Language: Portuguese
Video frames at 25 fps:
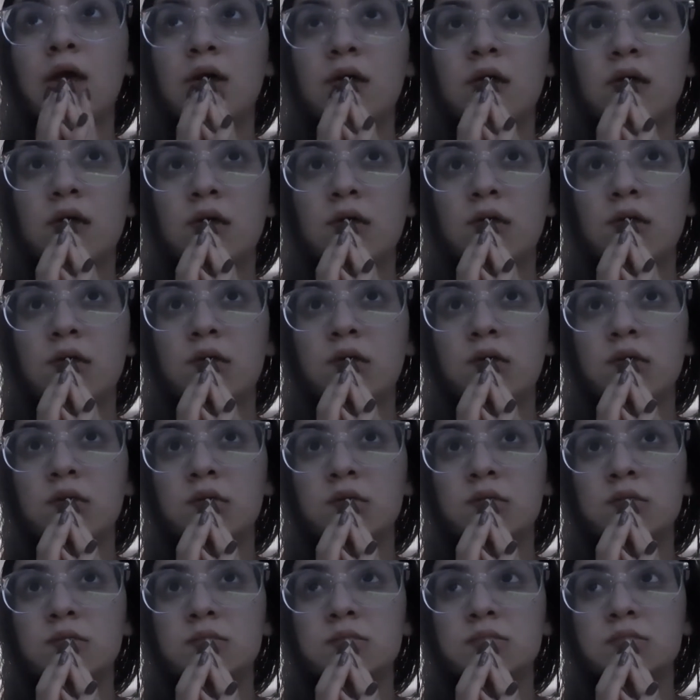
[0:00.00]

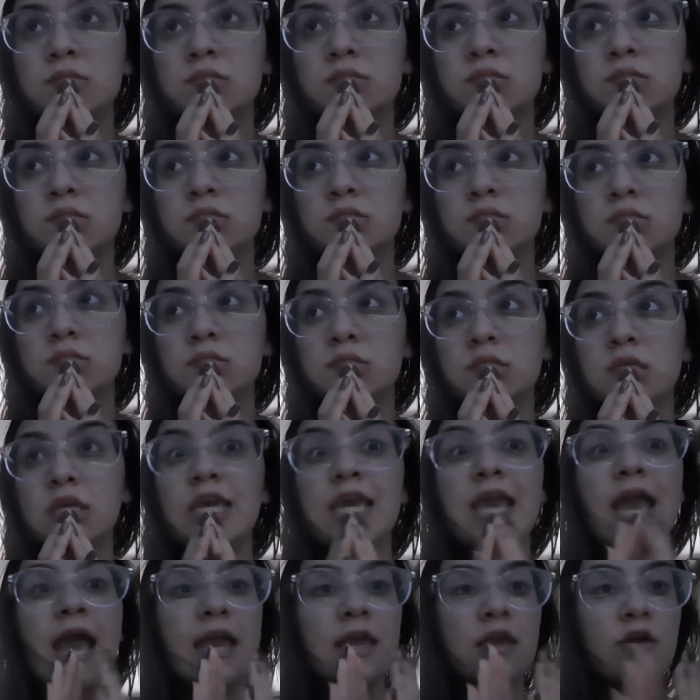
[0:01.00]
hum,
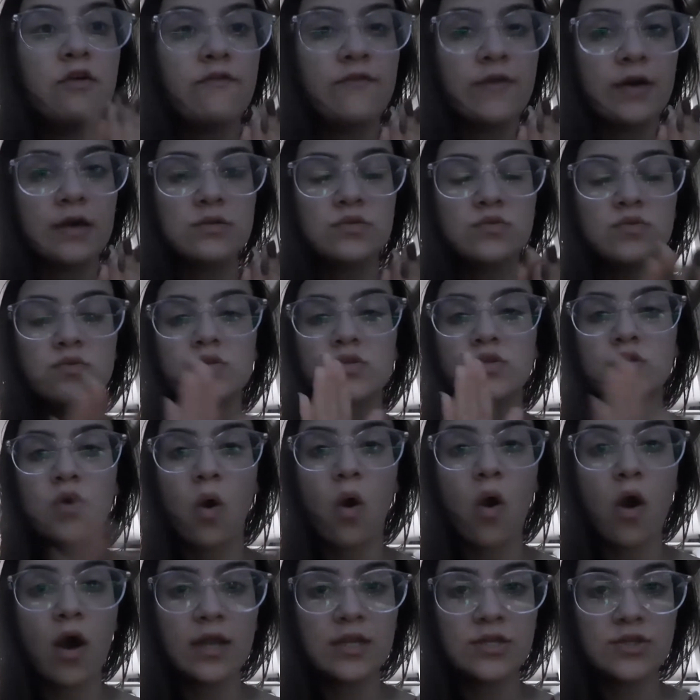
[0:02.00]
e aí eu faço os
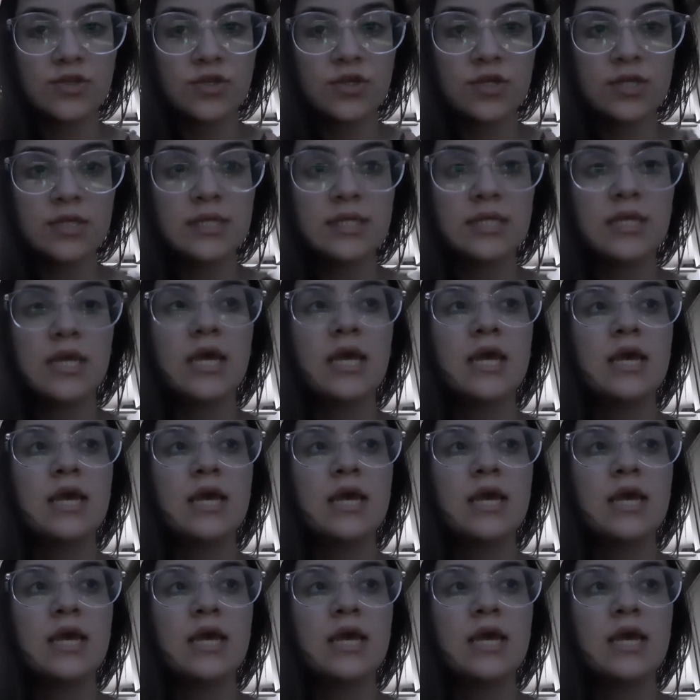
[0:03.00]
cortes